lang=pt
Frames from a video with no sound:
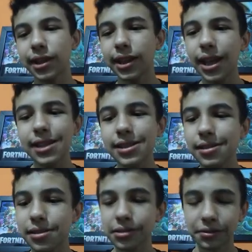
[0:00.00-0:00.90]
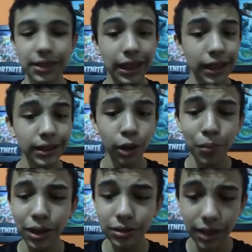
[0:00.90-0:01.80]
Que que é isso? Tá
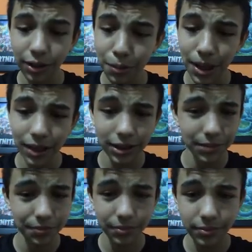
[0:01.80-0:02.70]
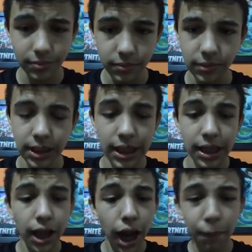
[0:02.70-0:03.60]
roubando, tá roubando.
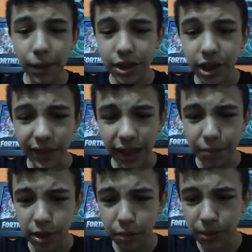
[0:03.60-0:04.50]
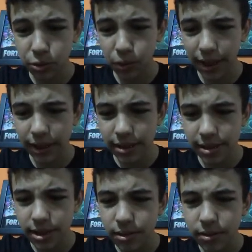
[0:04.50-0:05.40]
A partida vai encaminhando para os
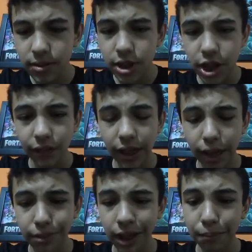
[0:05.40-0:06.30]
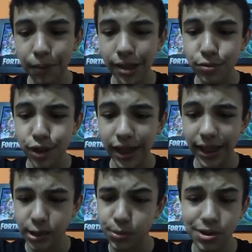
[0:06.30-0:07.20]
45 e já vai acabar mais um de
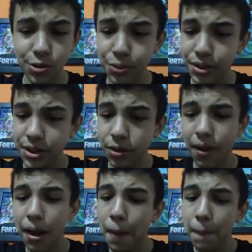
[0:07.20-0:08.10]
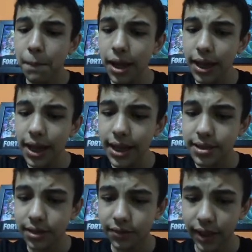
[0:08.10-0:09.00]
acréscimo esse juiz deu.
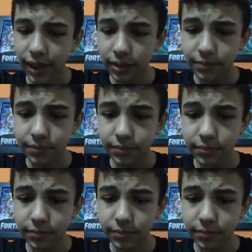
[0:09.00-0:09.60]
Beleza, velho.